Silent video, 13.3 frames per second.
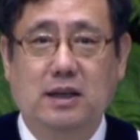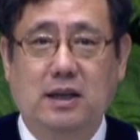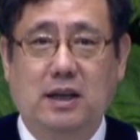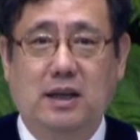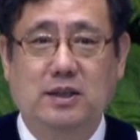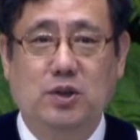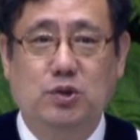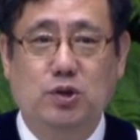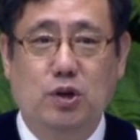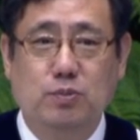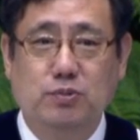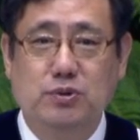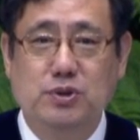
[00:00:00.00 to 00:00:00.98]

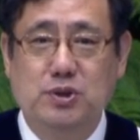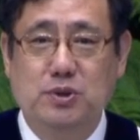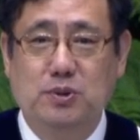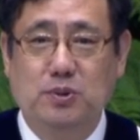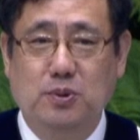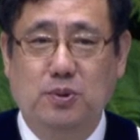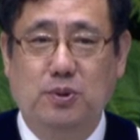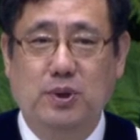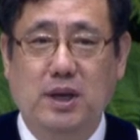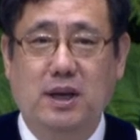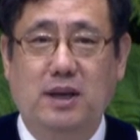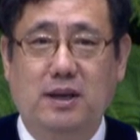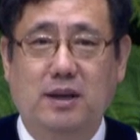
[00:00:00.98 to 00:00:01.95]
한8분
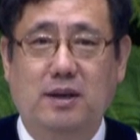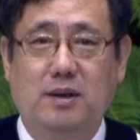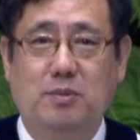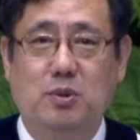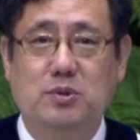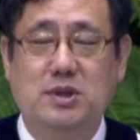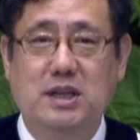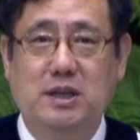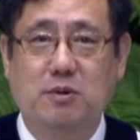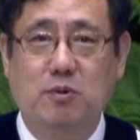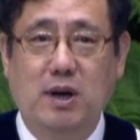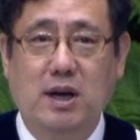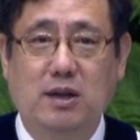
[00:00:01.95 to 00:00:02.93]
정도의
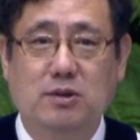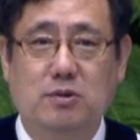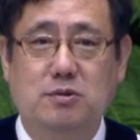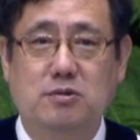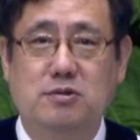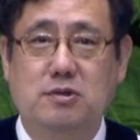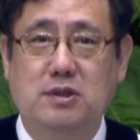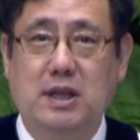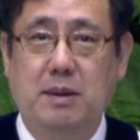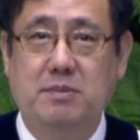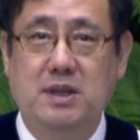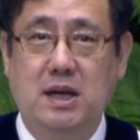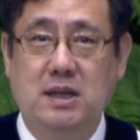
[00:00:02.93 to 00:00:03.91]
목사님과 또 순서
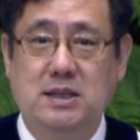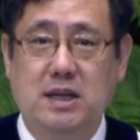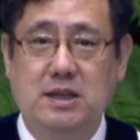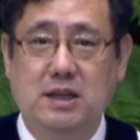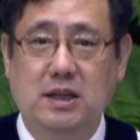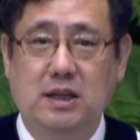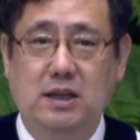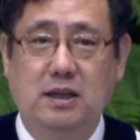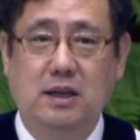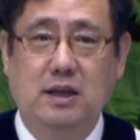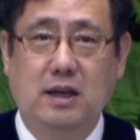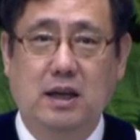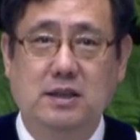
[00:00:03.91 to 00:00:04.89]
담당자들이
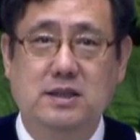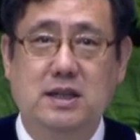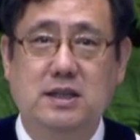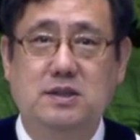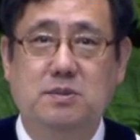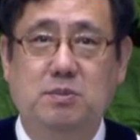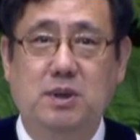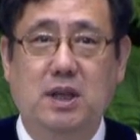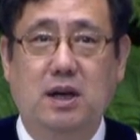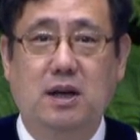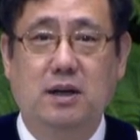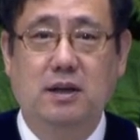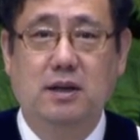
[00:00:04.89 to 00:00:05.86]
앉아
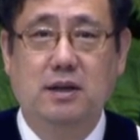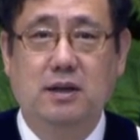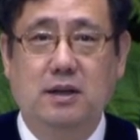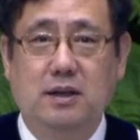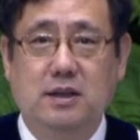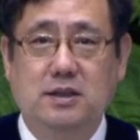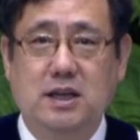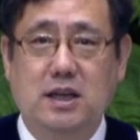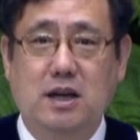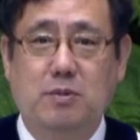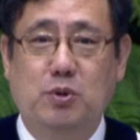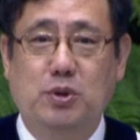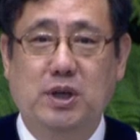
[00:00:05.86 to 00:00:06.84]
있습니다.
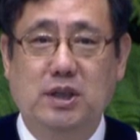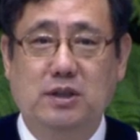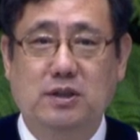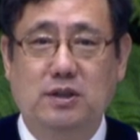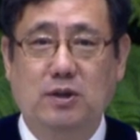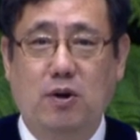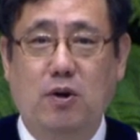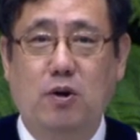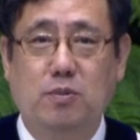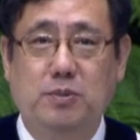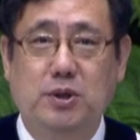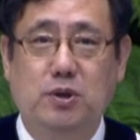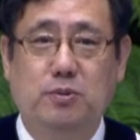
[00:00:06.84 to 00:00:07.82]
제가 보기에는 텅
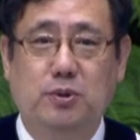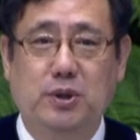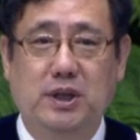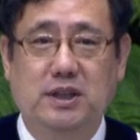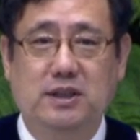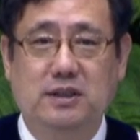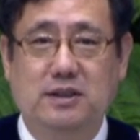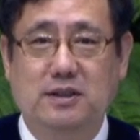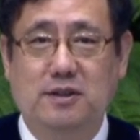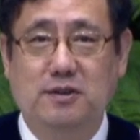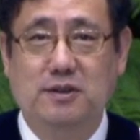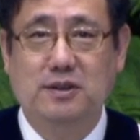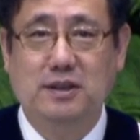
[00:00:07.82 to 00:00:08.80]
비어 보이는
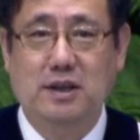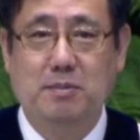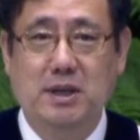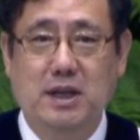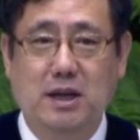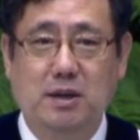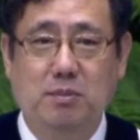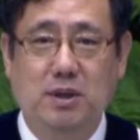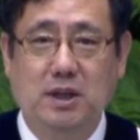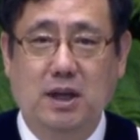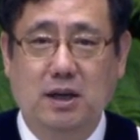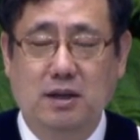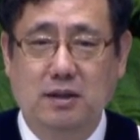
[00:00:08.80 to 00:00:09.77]
그런
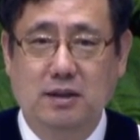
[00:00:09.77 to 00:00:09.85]
예배당입니다.